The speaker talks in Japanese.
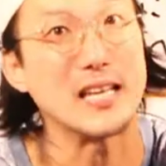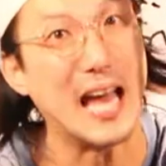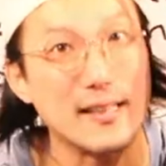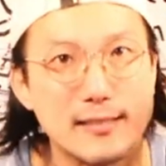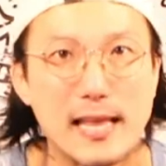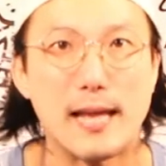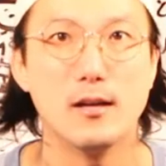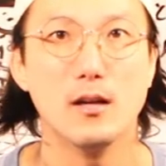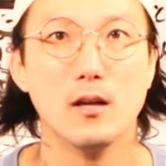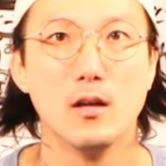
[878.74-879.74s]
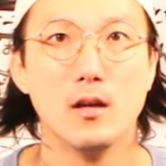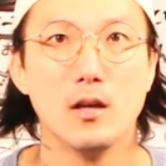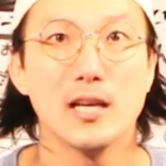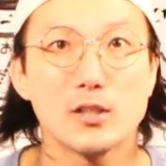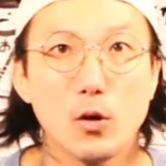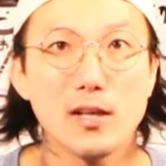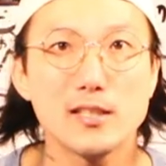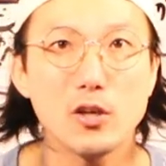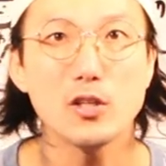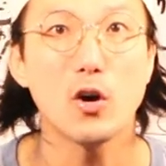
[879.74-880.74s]
をやってる一人一
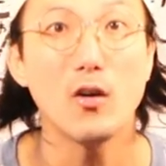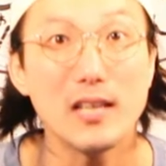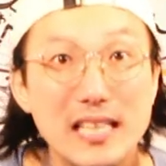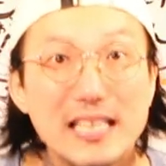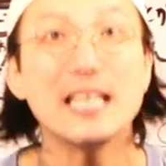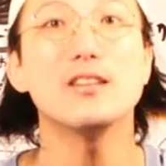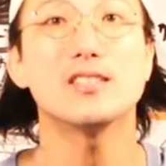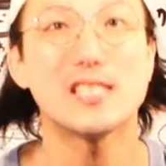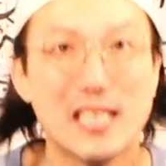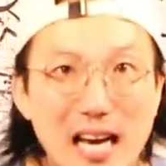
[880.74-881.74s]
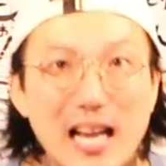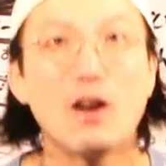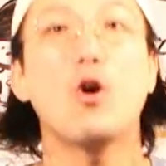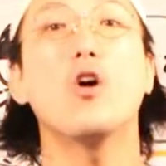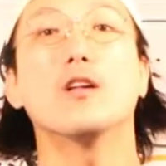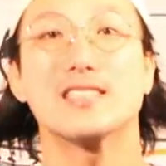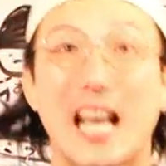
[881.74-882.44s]
人の生きる力を